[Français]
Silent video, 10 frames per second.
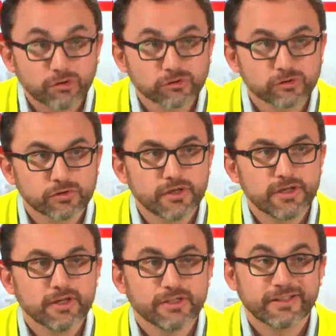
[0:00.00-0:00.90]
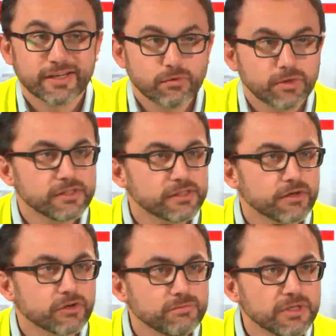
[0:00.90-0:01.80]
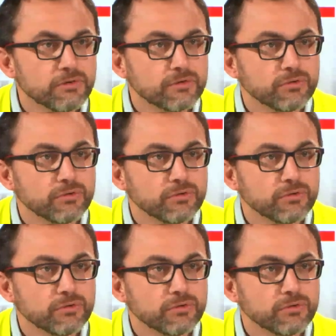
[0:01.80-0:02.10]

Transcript: en France très loin des 50 000